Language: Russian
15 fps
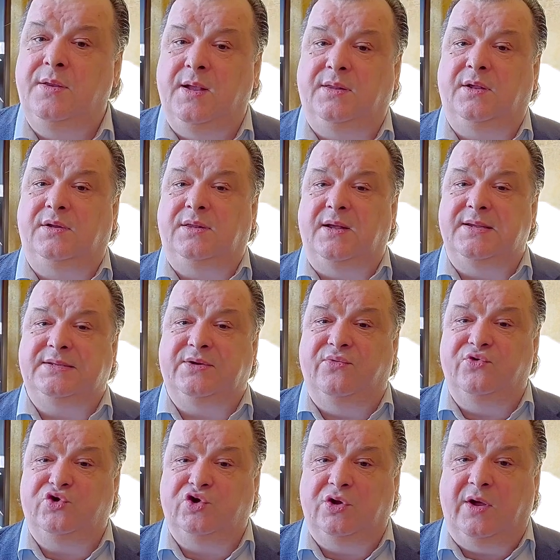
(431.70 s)

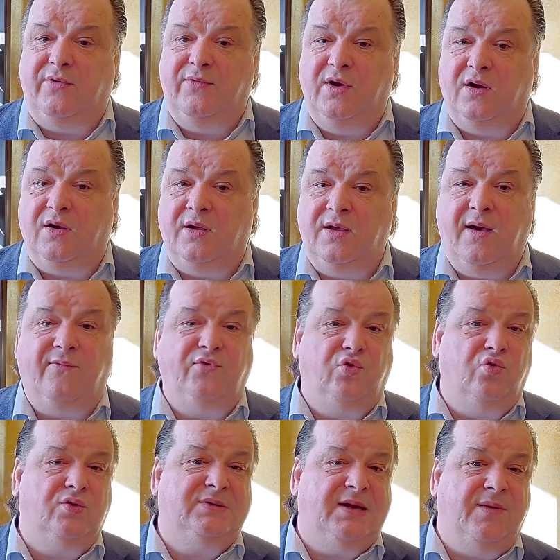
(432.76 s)
неандертальского человека, я
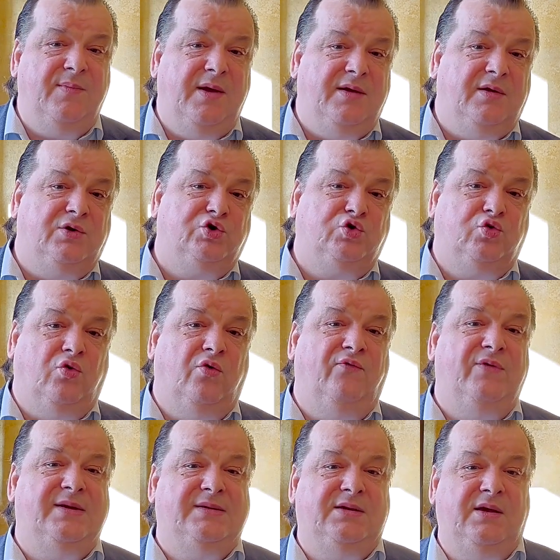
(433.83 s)
вдруг заметил, что
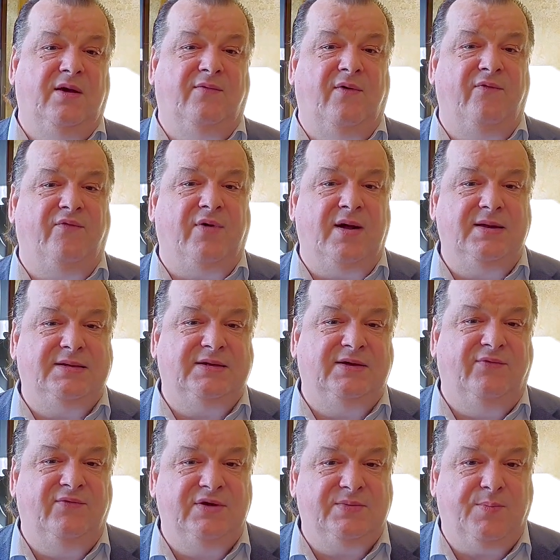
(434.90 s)
везде, во Франции,
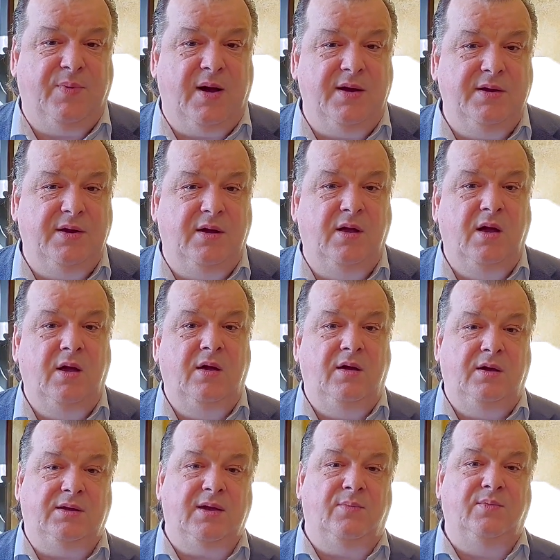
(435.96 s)
в Испании
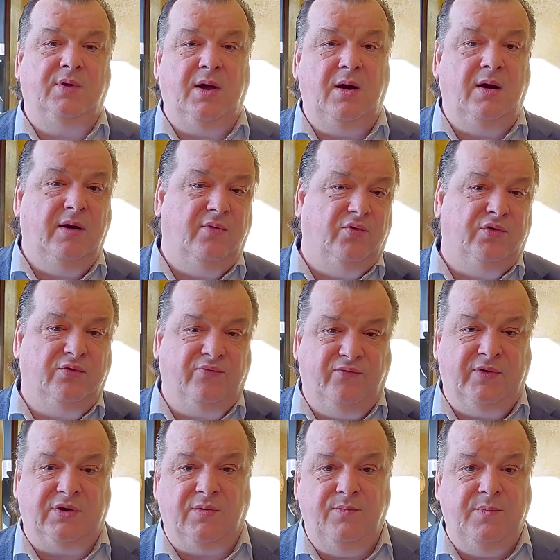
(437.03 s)
и там далее, вот в
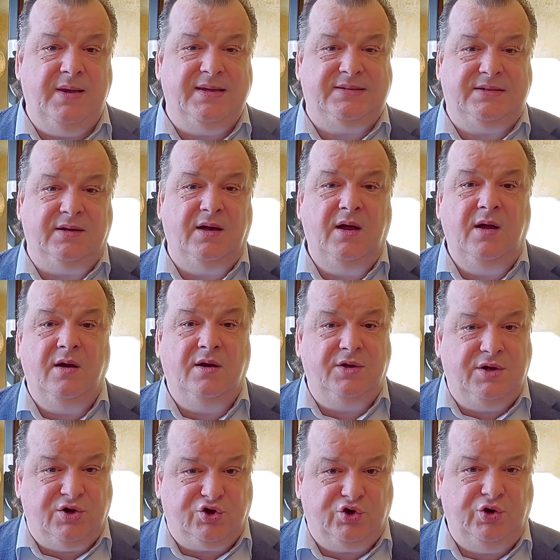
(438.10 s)
этом месте,
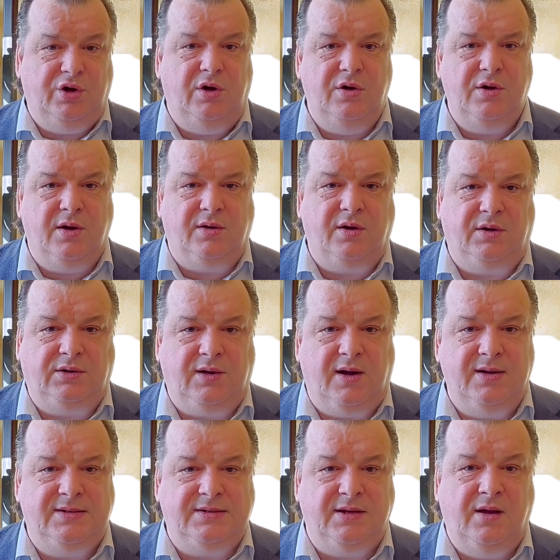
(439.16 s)
где жили
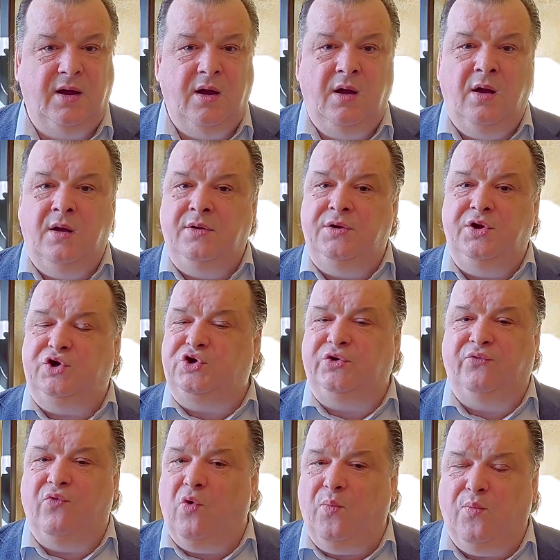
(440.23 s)
неандертальцы,
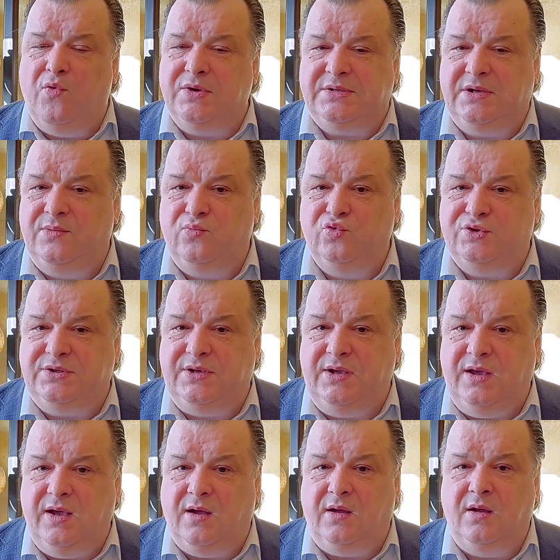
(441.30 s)
ничего после
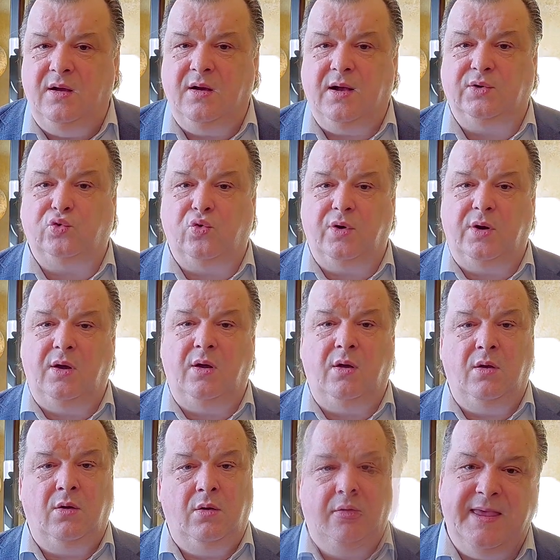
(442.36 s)
Мустье, которая
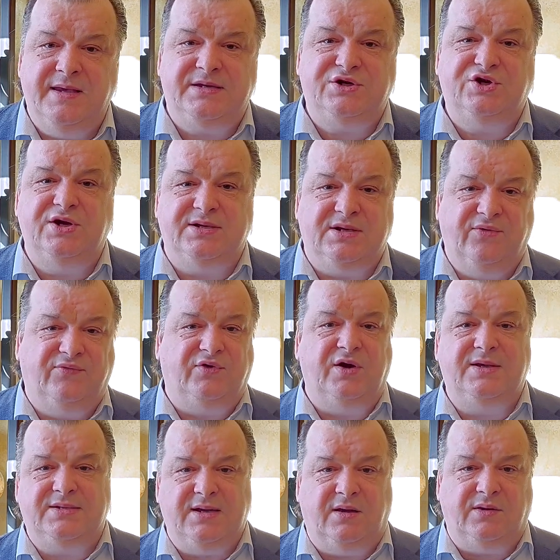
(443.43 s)
исчезла в
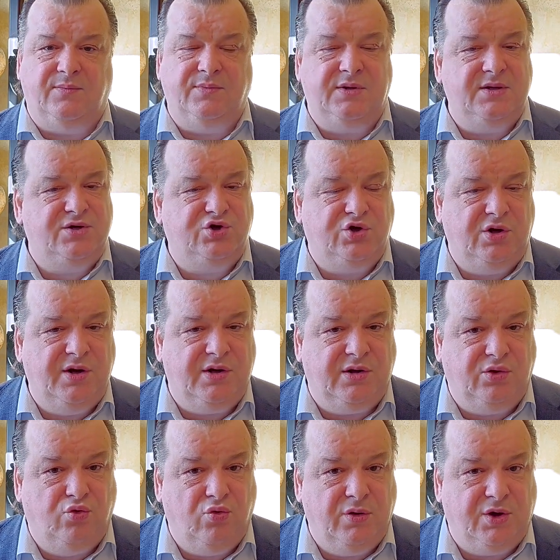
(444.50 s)
30-м тысячелетии
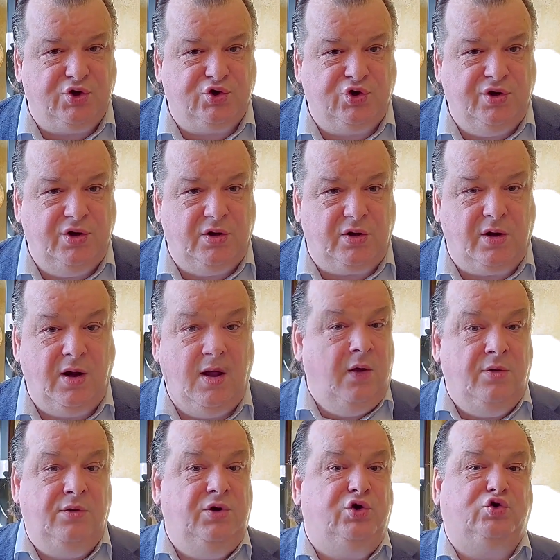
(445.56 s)
до нашей эры.
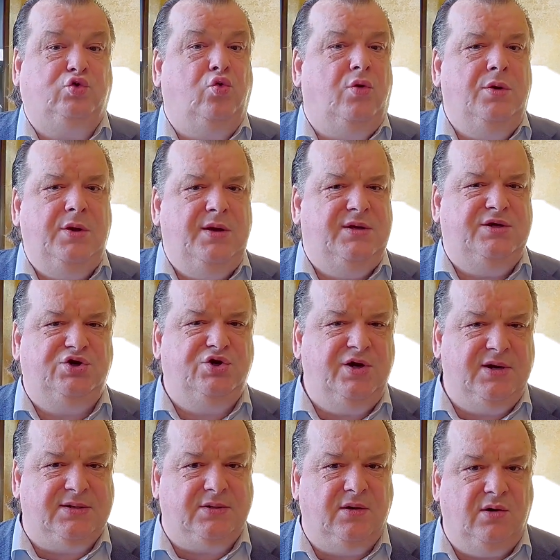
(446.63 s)
Ничто не
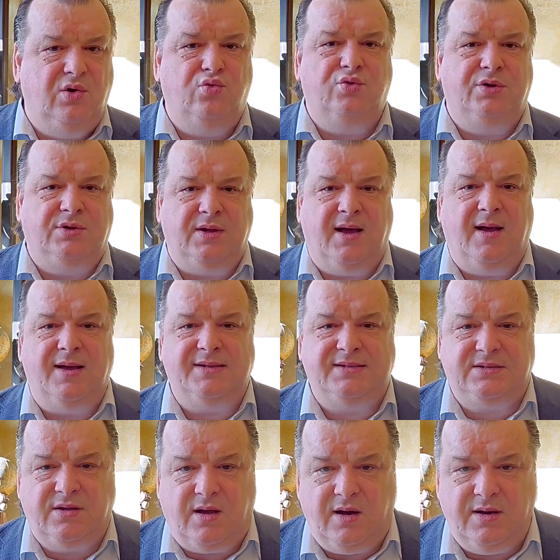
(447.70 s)
исчезло, люди-то
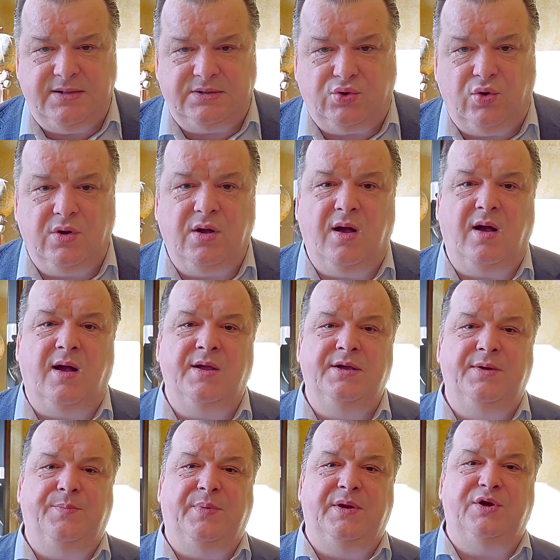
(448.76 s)
остались, только
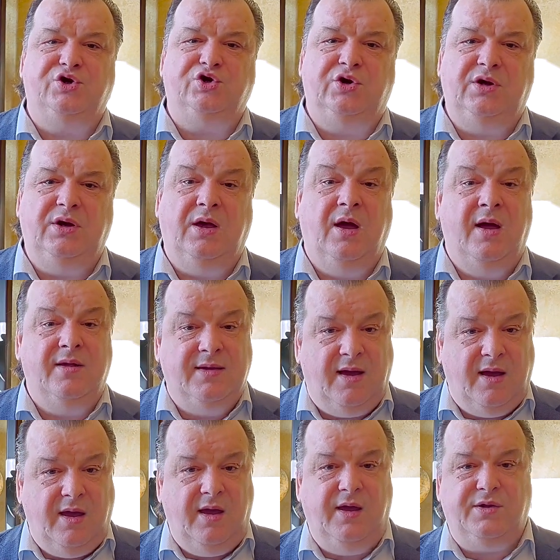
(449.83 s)
они перешли
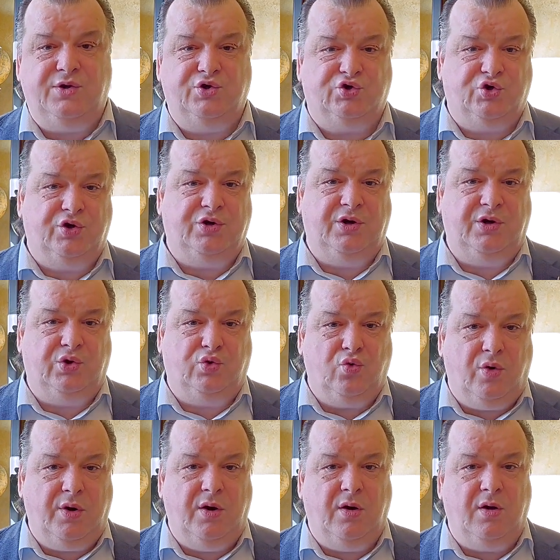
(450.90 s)
на этих же
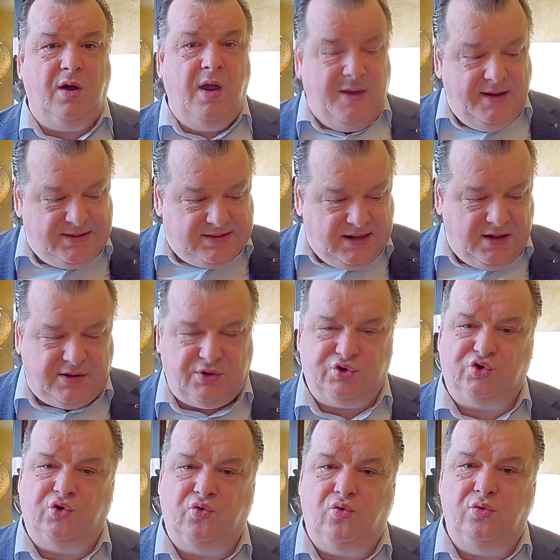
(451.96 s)
территориях из этих
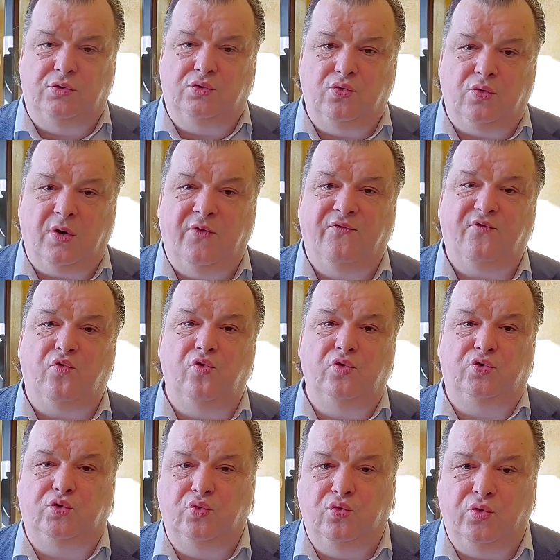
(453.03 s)
же культур в
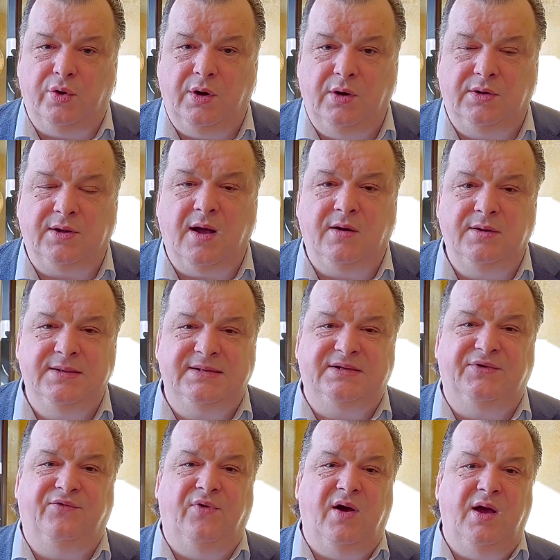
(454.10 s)
культуры так
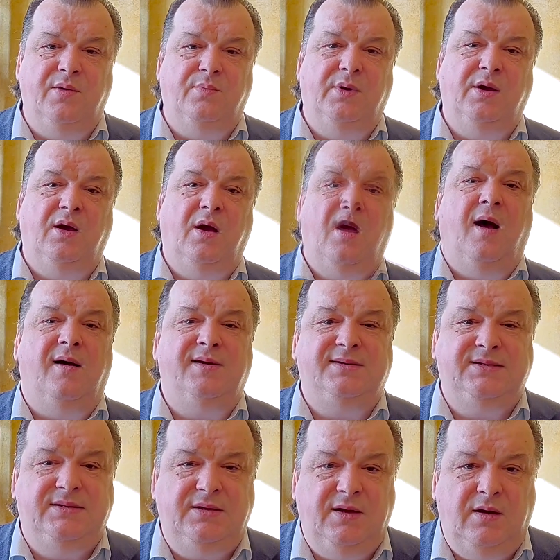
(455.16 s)
называемых
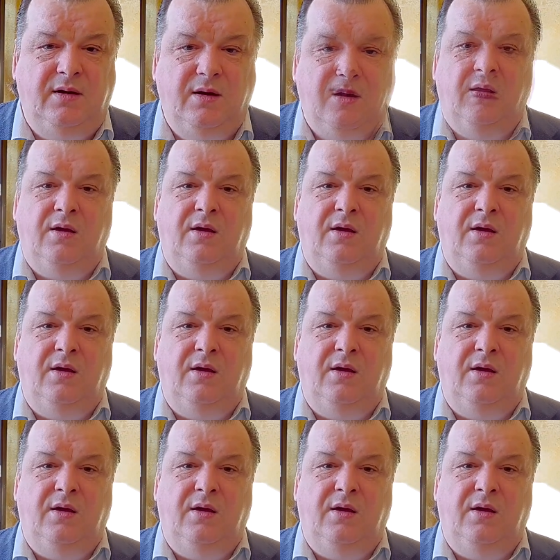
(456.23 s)
азиль.